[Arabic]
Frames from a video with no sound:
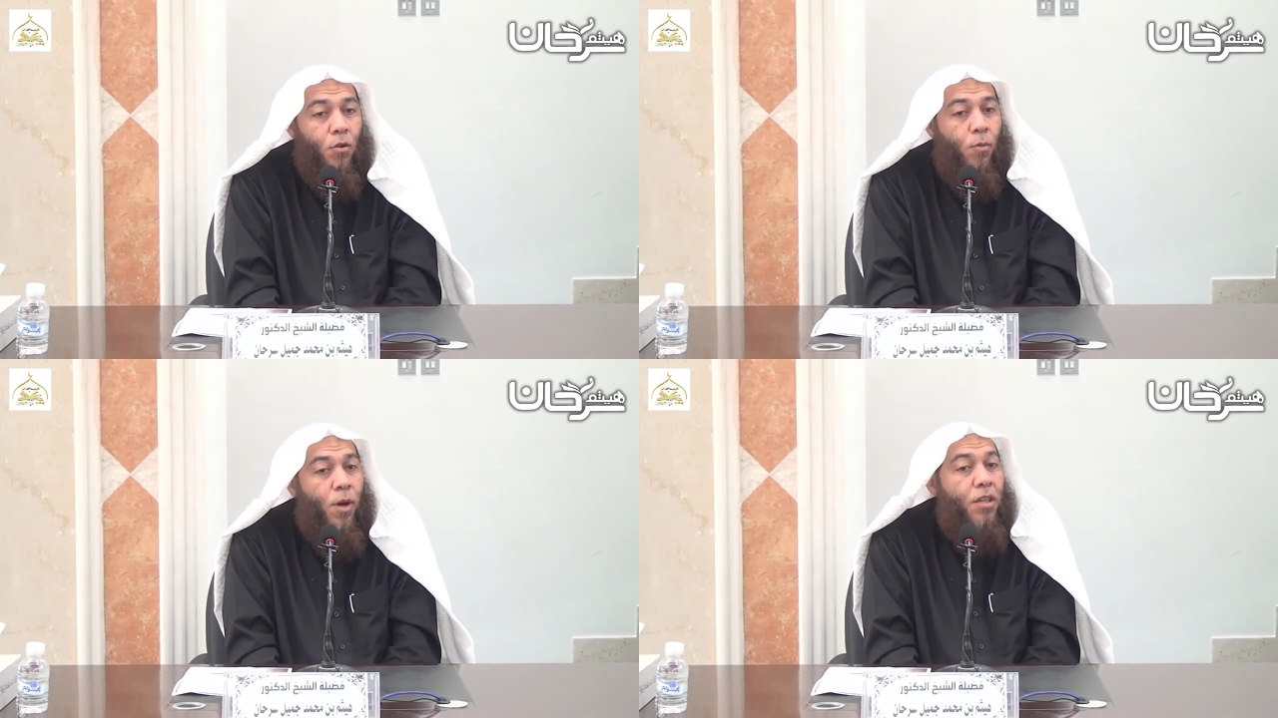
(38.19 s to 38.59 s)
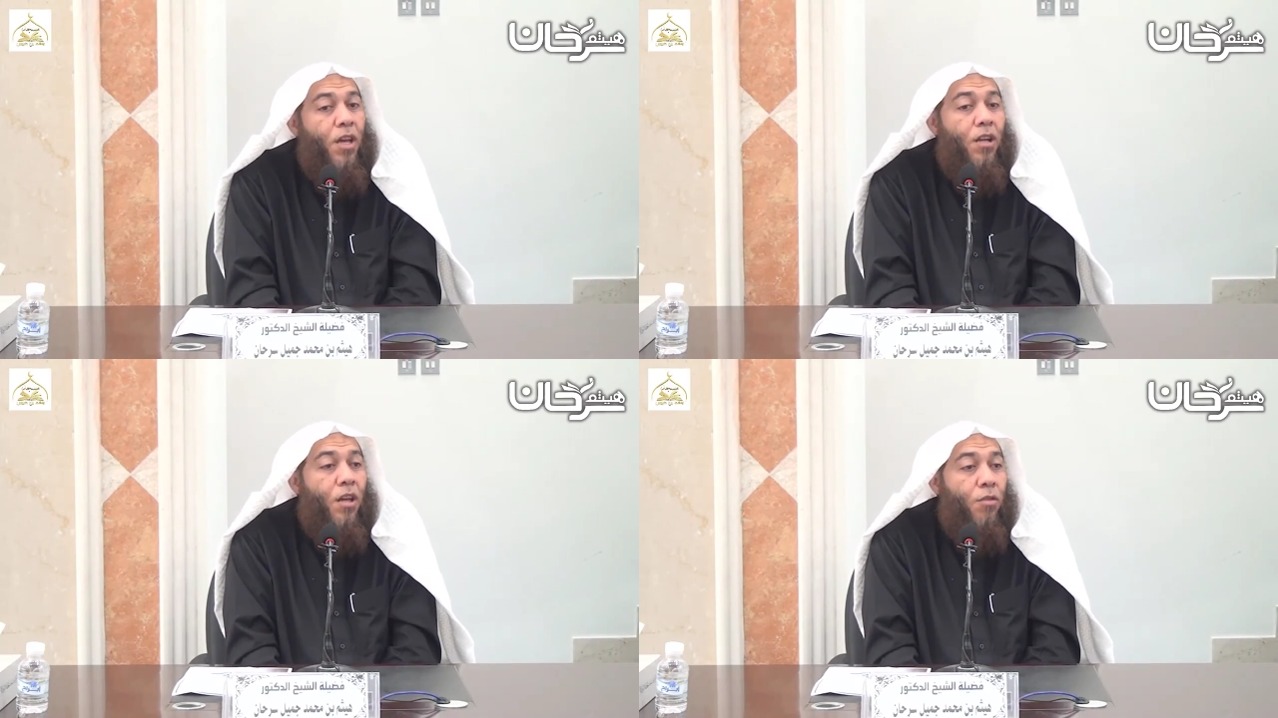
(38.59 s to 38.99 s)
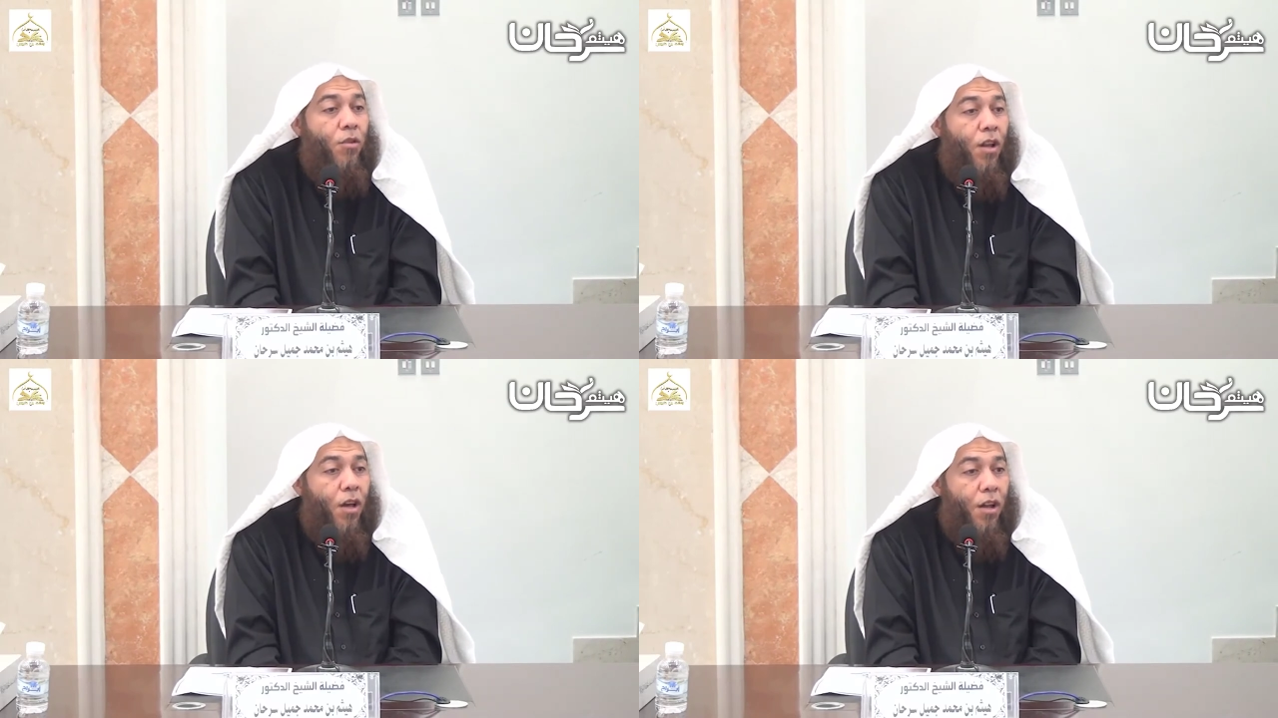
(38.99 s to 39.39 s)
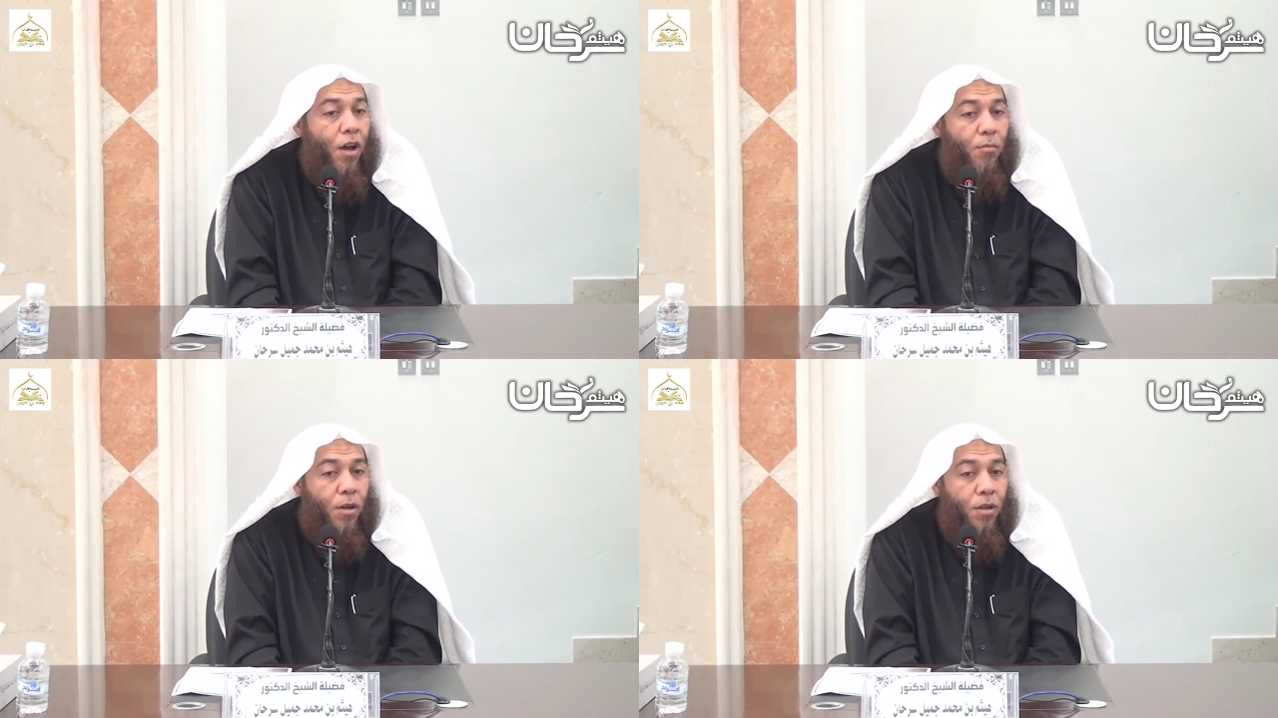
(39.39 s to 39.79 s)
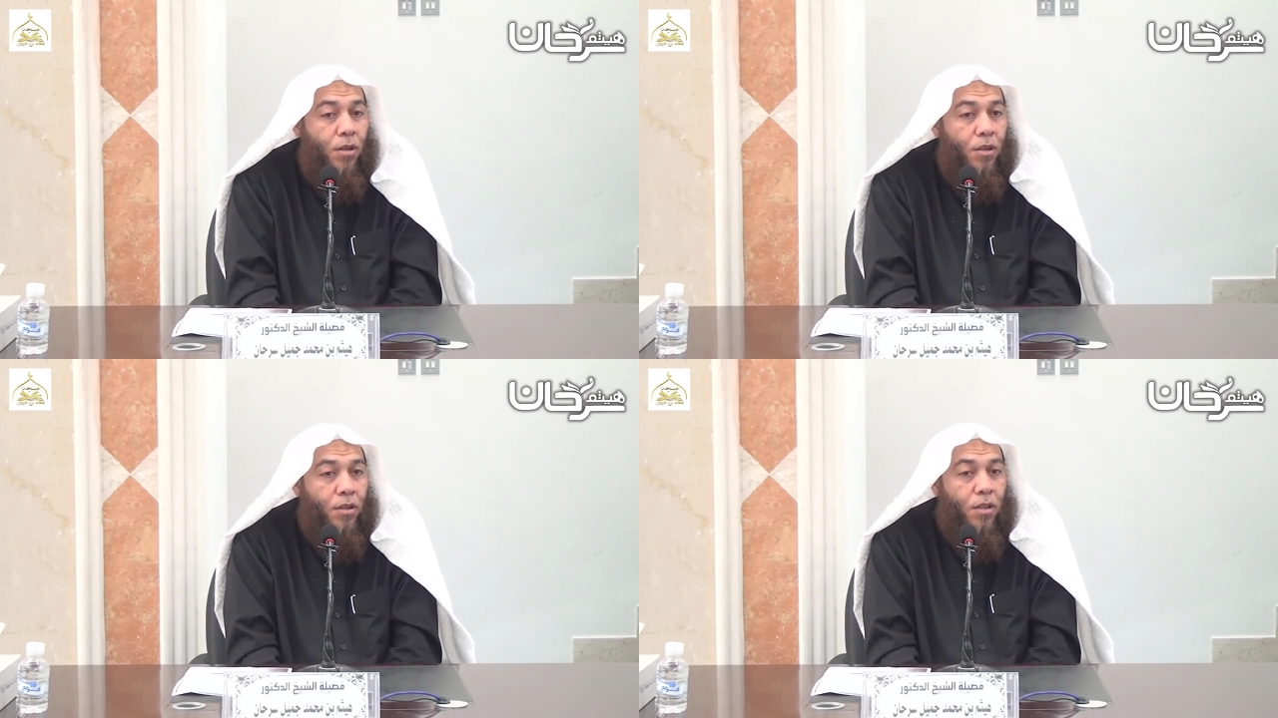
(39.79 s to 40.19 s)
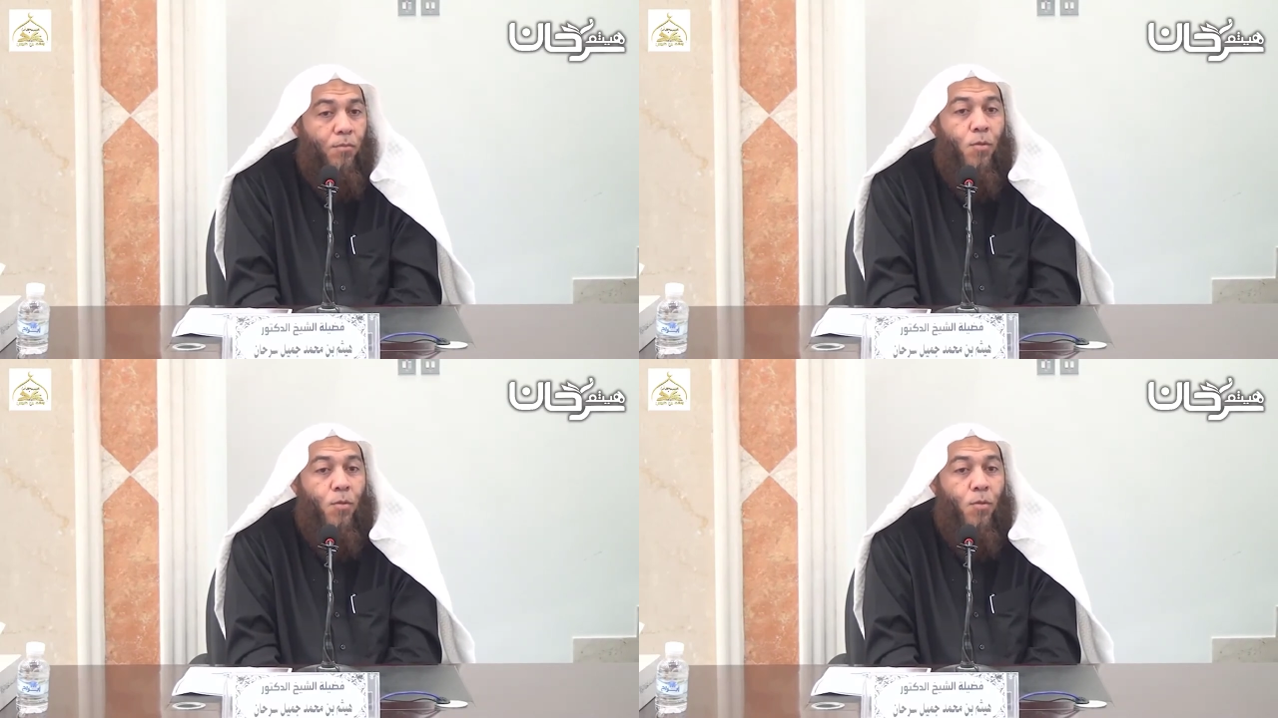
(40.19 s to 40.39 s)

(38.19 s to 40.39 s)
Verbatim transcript: وبعدين ننظر القرابة طب